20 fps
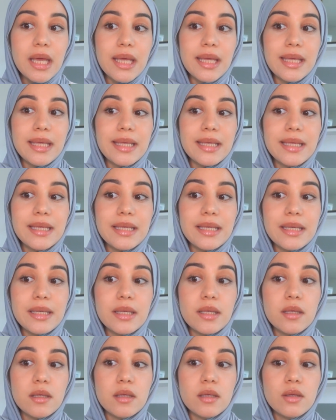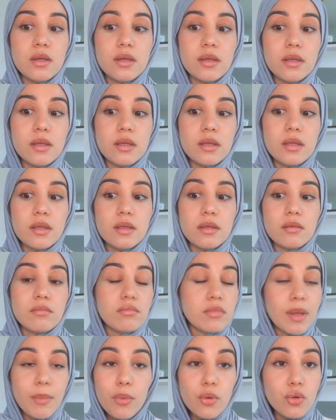et
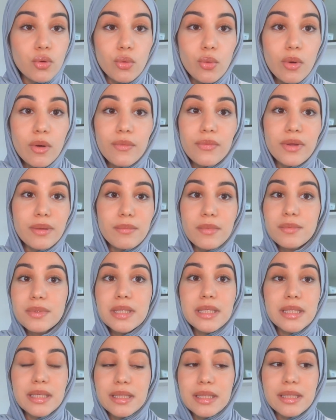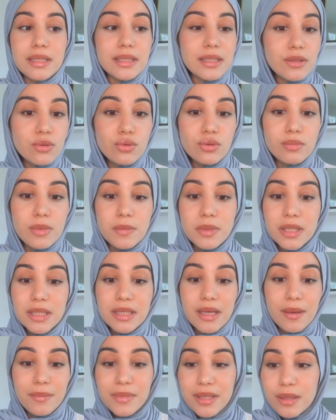n'importe quoi en fait, même si c'est des études, même si
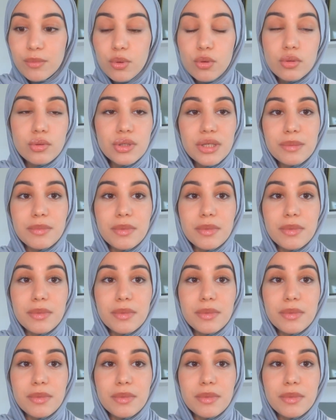c'est un mini projet,